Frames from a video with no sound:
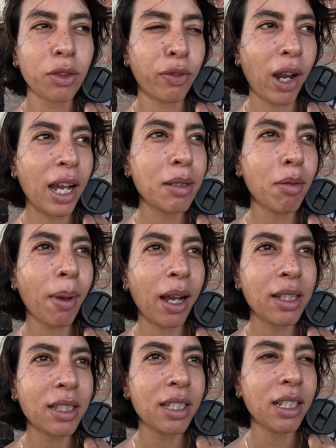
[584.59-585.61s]
في العادي بيبقى
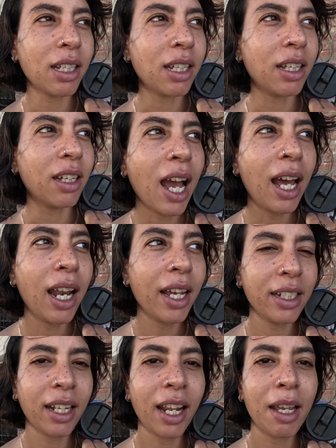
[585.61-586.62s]
عندي قلق
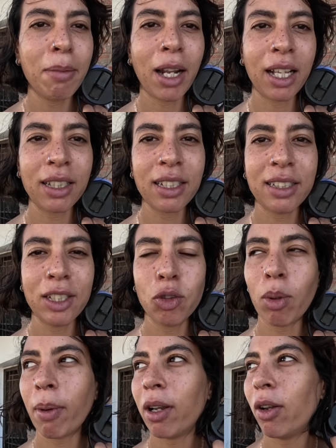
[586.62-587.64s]
ان انا اقابل حد جديد
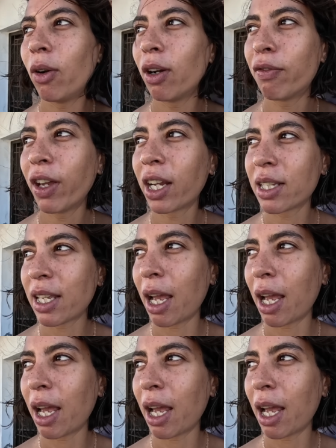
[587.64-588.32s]
وببقى اللي هو فاكس